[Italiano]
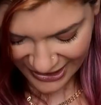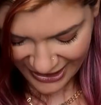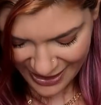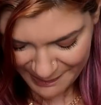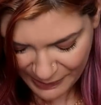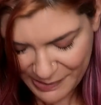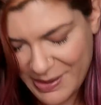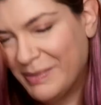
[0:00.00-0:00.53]

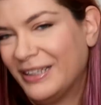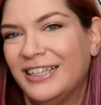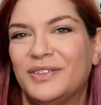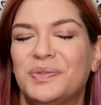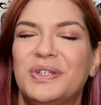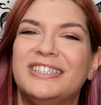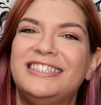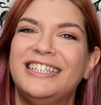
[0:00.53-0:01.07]
E poi mi ha
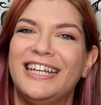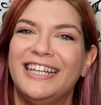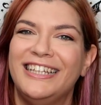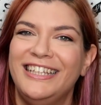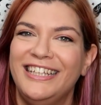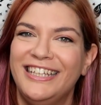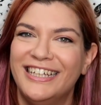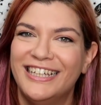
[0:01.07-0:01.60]
mandato una serie
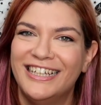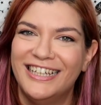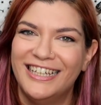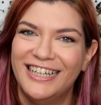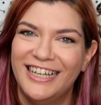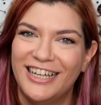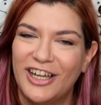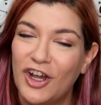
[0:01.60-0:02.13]
di
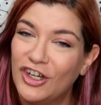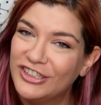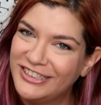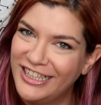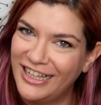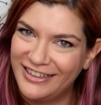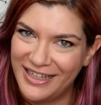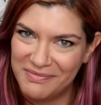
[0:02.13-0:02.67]
eh,
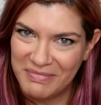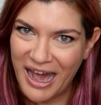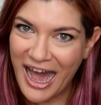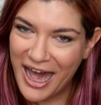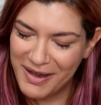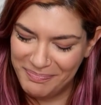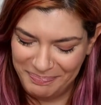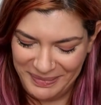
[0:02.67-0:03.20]
cose a
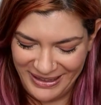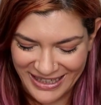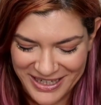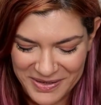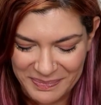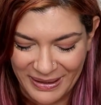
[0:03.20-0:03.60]
tema happy